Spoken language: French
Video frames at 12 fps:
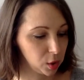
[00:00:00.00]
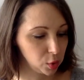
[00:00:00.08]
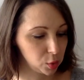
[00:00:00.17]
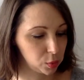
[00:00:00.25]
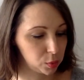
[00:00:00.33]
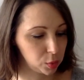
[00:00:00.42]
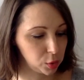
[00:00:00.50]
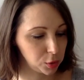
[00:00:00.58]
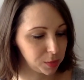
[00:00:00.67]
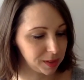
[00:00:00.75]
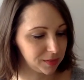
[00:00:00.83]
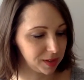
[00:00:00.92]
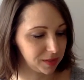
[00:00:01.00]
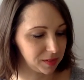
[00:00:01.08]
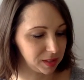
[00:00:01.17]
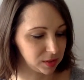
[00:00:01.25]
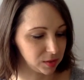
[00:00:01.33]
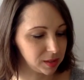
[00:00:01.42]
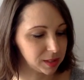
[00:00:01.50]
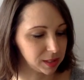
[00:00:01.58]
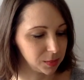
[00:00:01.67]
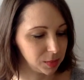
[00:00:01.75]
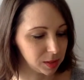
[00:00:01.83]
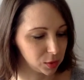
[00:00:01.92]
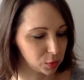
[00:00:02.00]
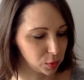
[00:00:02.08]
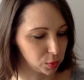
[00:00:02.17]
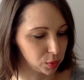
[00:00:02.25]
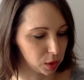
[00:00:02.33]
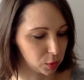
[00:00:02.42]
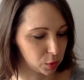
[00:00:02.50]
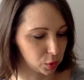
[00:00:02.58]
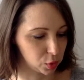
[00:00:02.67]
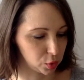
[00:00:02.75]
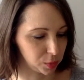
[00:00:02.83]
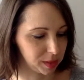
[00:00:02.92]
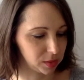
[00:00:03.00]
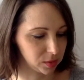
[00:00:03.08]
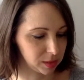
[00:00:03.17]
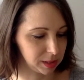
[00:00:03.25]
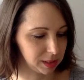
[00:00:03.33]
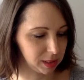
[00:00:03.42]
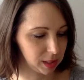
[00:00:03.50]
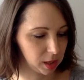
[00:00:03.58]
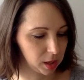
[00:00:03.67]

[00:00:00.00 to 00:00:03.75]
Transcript: Donc boule de bain effervescente, c'est bien ce à quoi je m'attendais.